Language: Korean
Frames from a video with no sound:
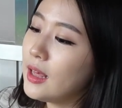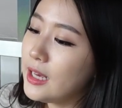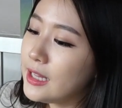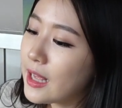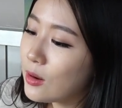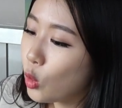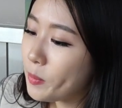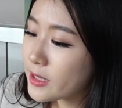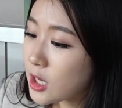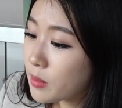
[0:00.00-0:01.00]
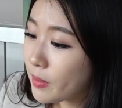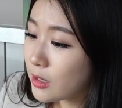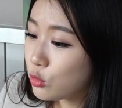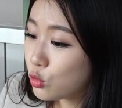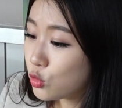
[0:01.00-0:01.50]
이날 오비
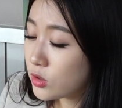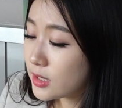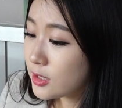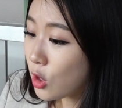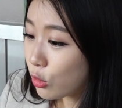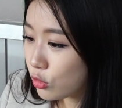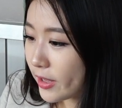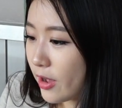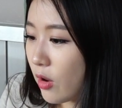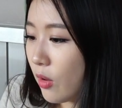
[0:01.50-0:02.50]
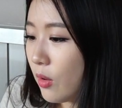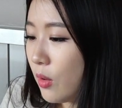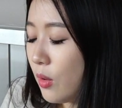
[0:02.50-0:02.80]
선발 투수는 선우대영.